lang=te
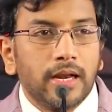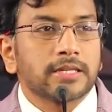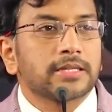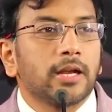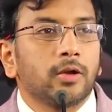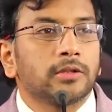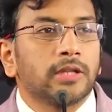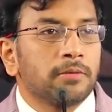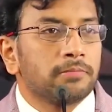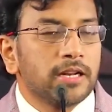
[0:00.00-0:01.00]
నాసాలో
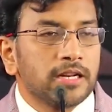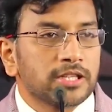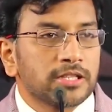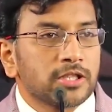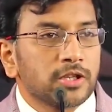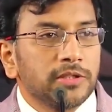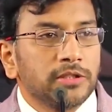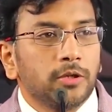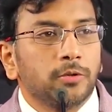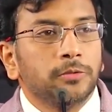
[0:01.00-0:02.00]
తలపండిన
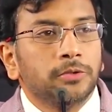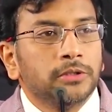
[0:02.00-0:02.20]
శాస్త్రవేత్తలు